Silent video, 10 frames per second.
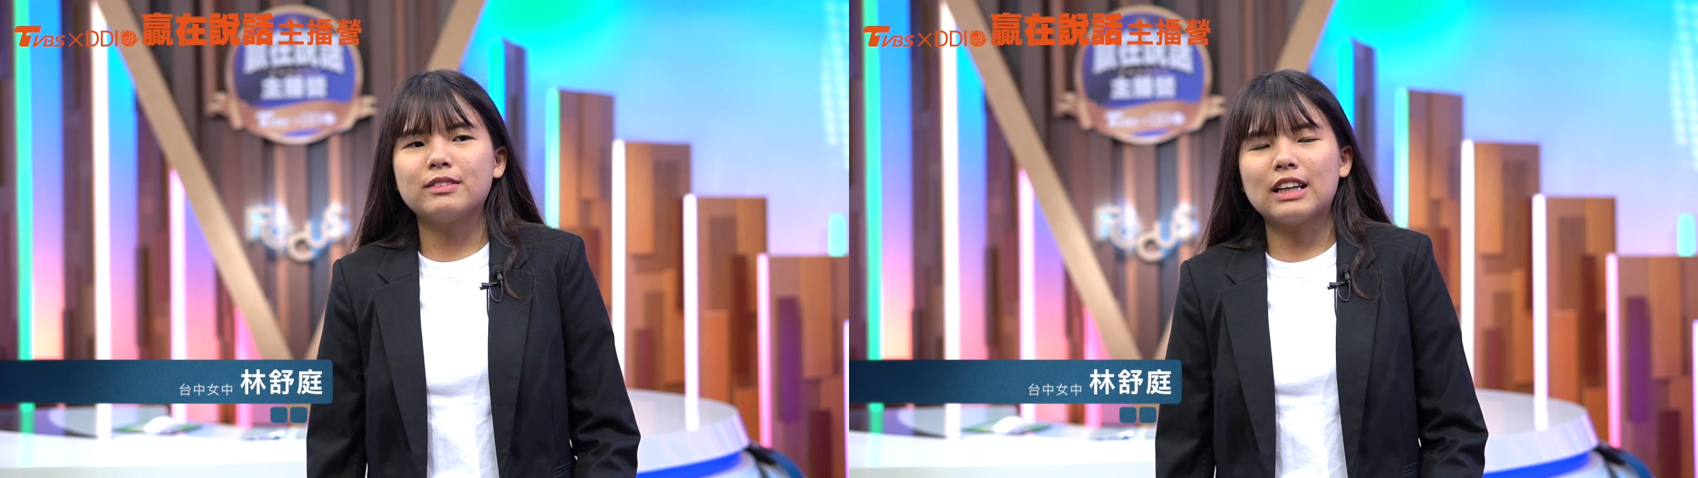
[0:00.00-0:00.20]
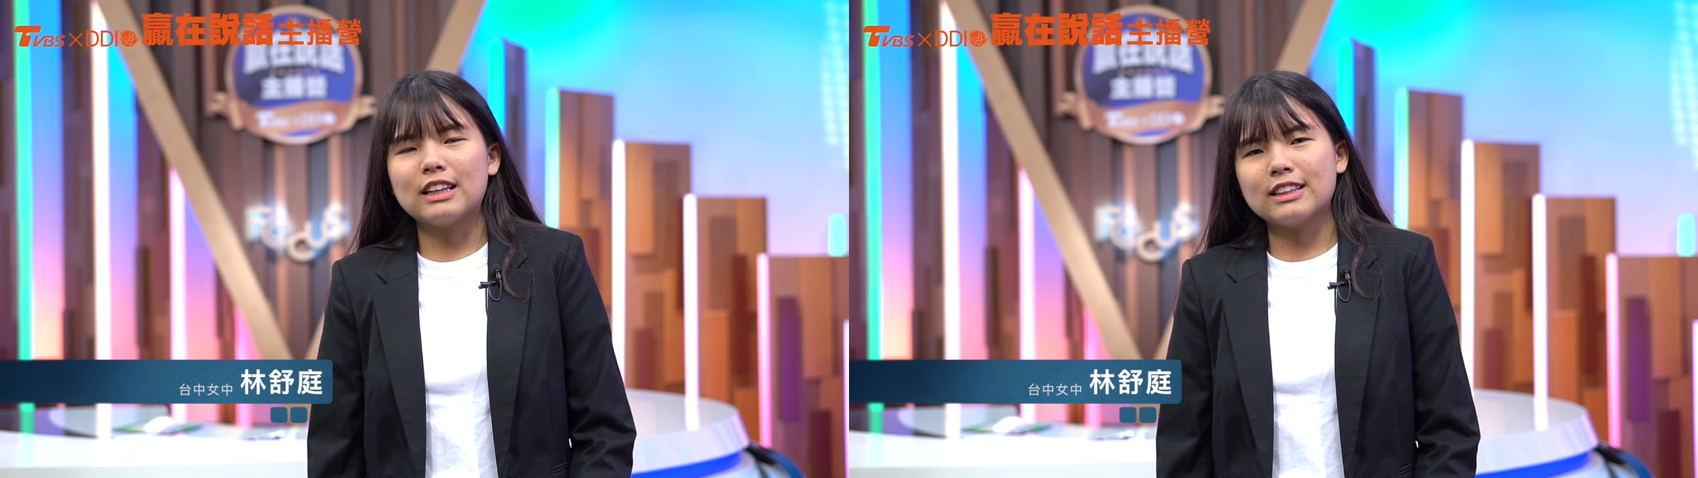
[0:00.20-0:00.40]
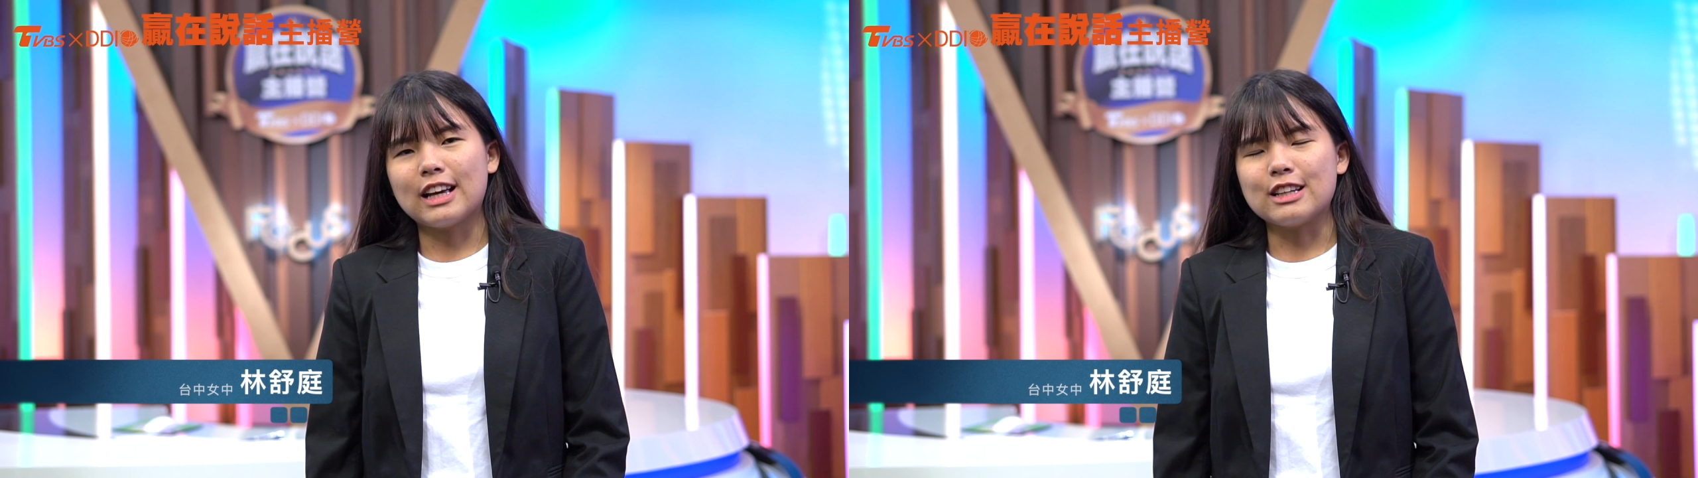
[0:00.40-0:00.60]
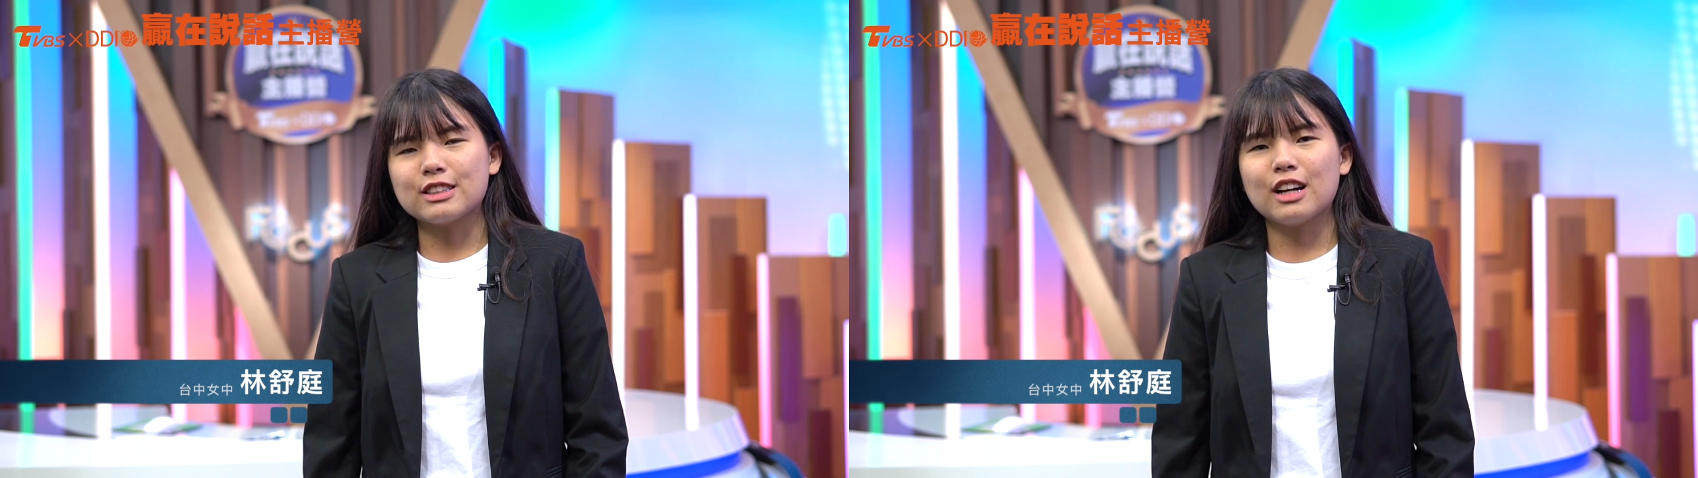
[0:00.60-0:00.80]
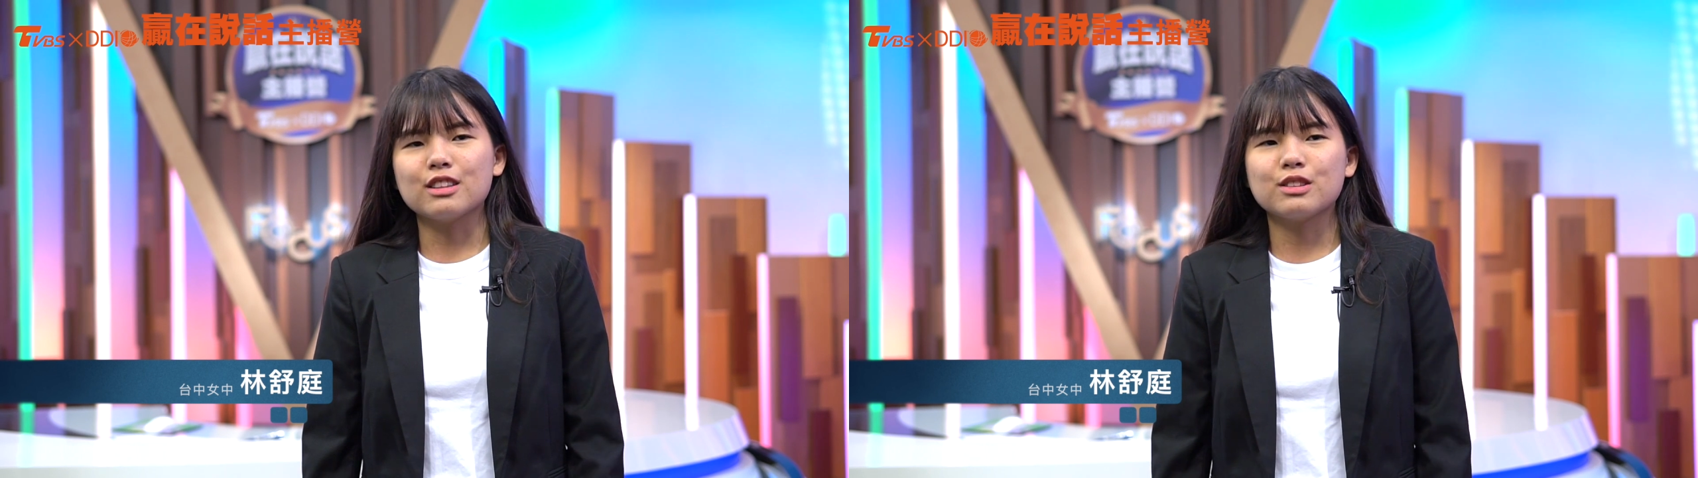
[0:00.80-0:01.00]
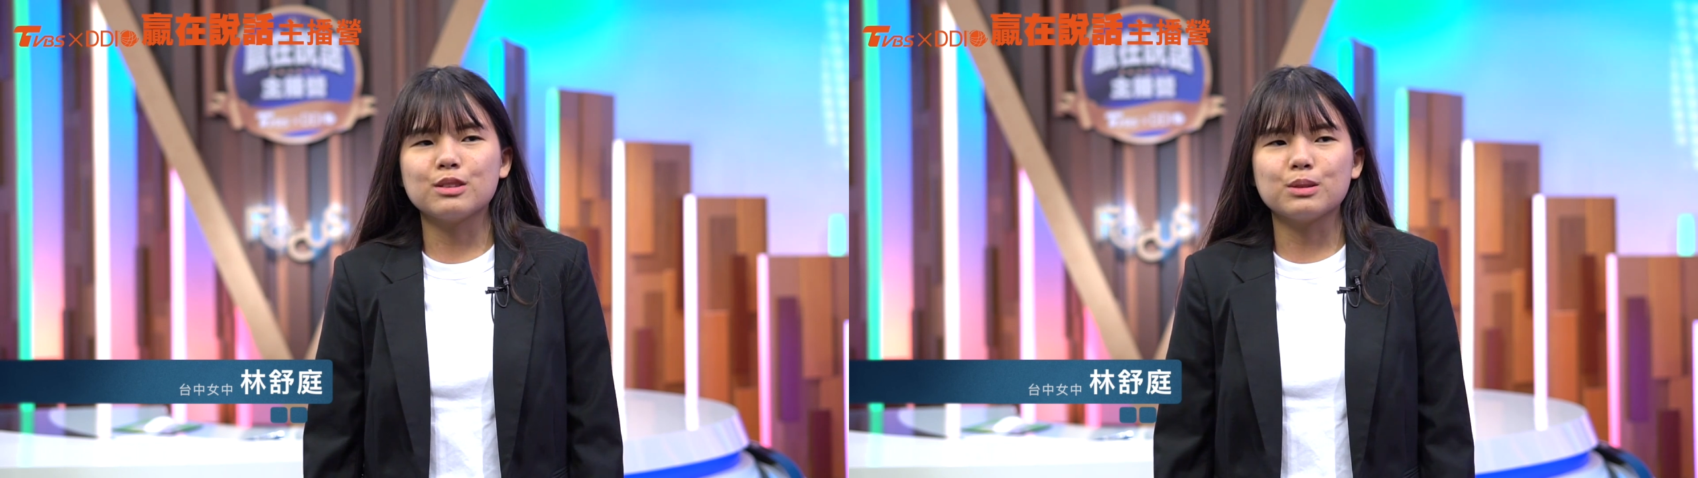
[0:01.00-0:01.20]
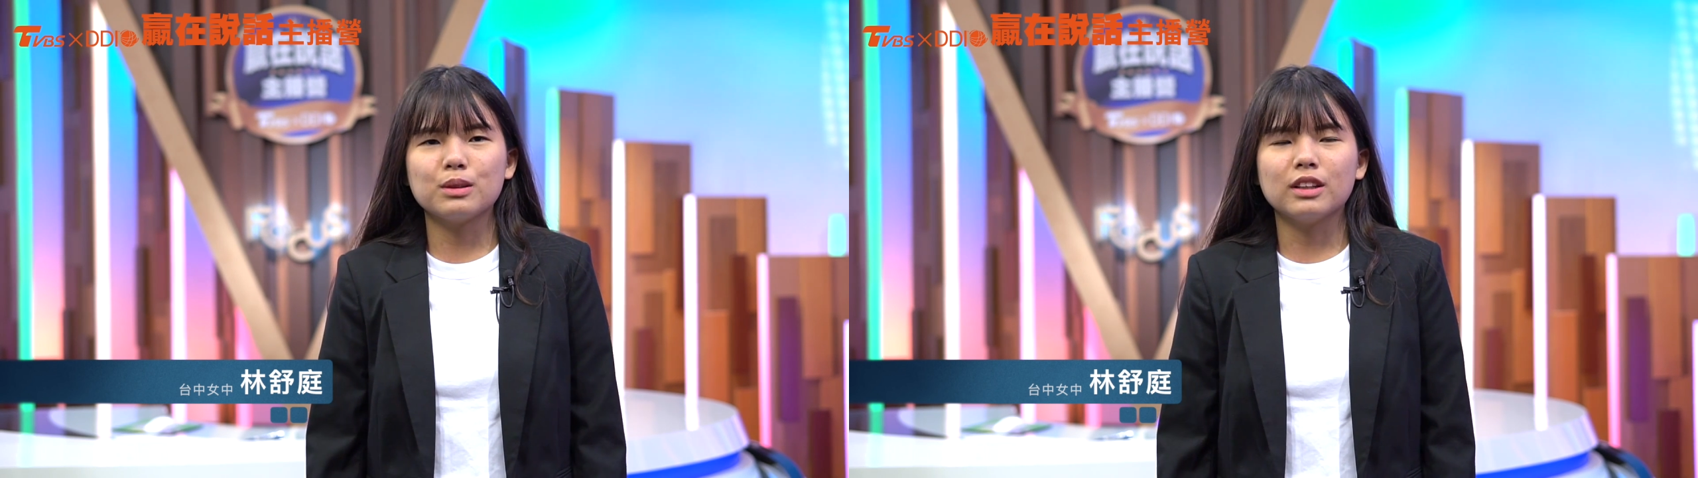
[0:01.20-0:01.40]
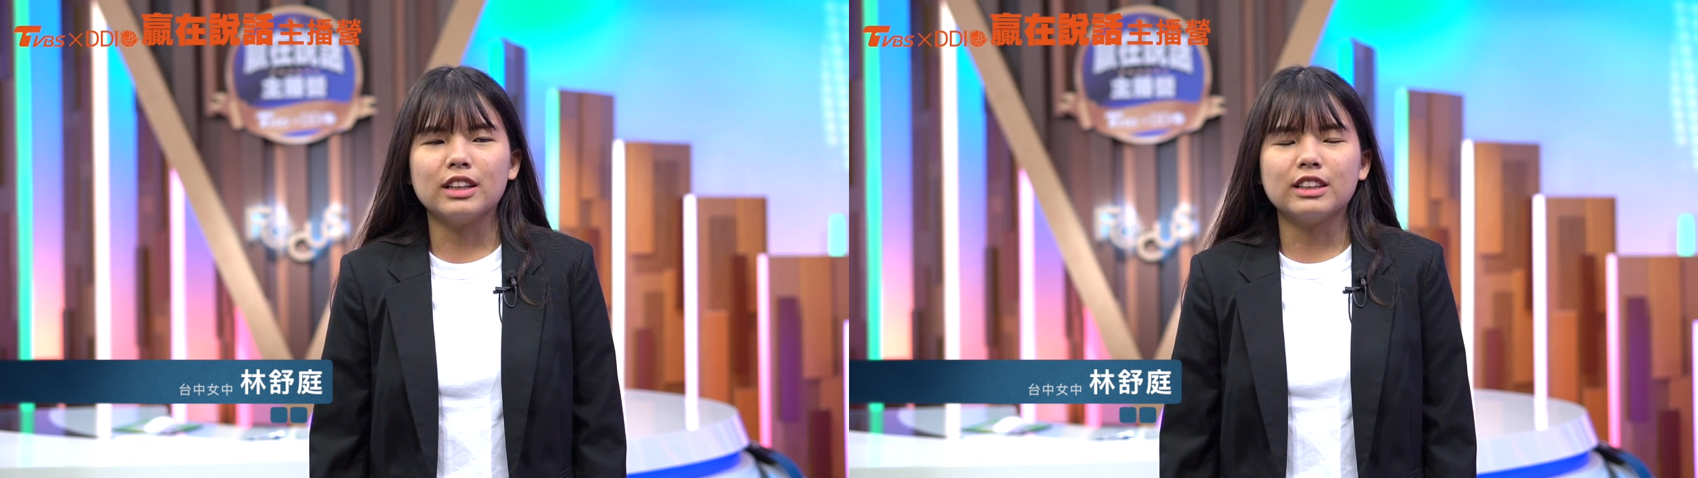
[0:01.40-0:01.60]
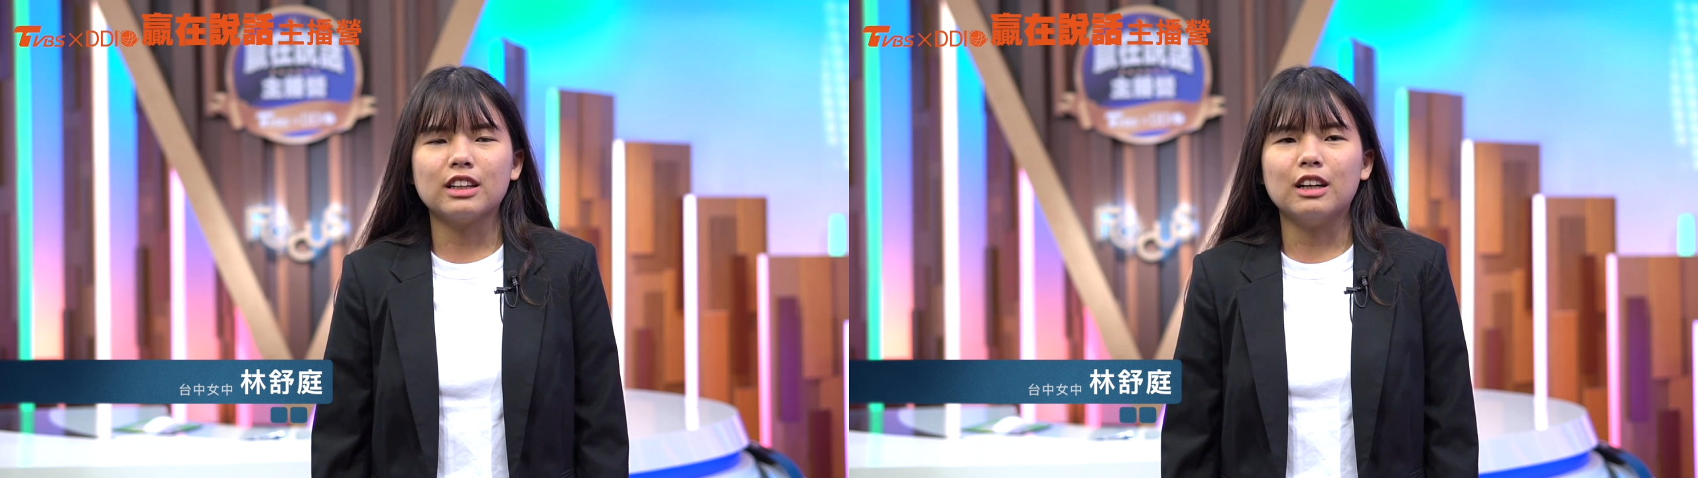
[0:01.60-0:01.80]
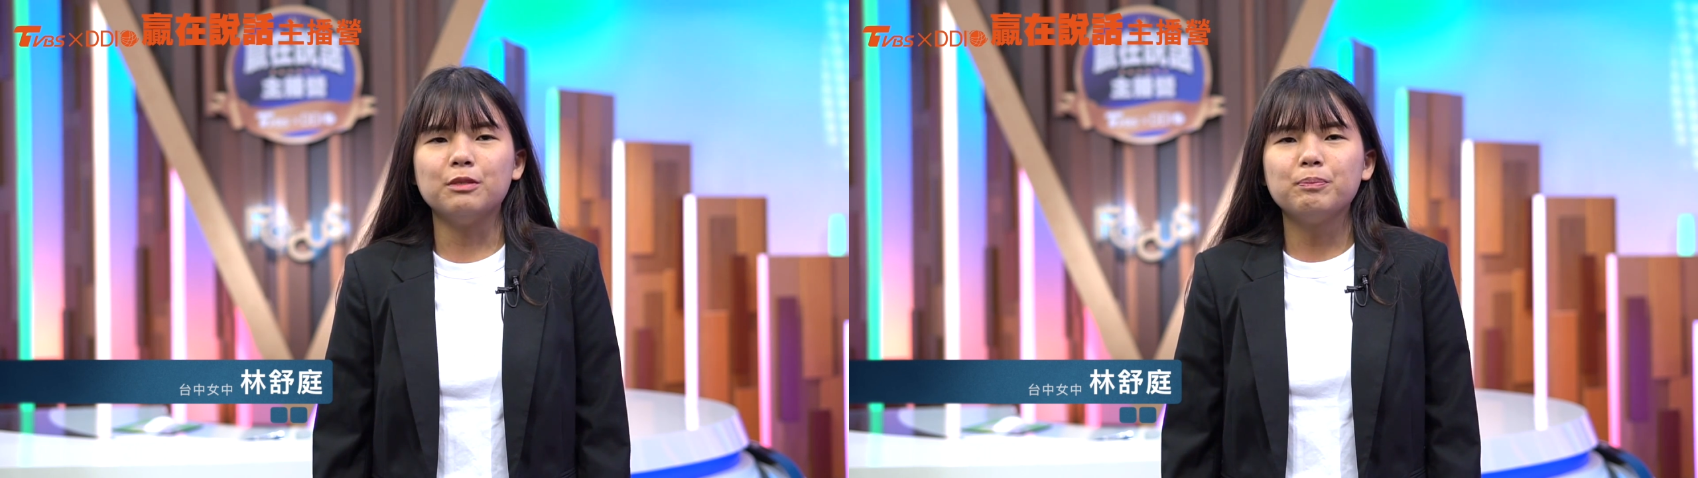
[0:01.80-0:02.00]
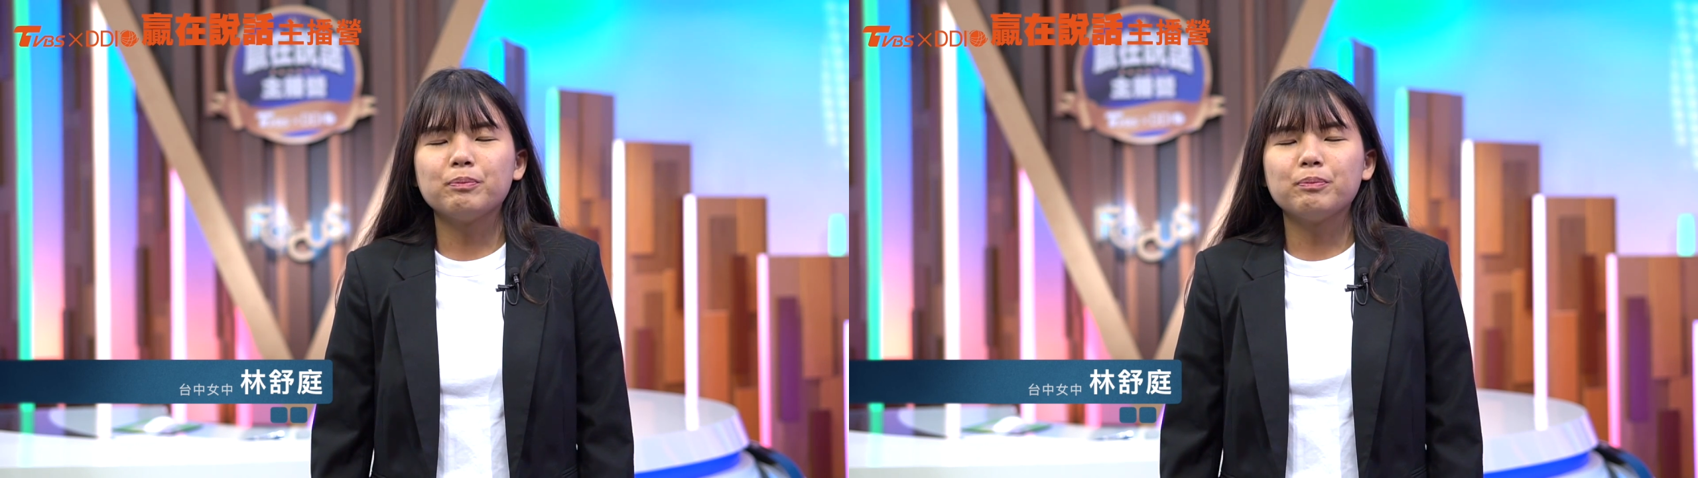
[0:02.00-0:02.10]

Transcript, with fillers: 站在台上实做了一个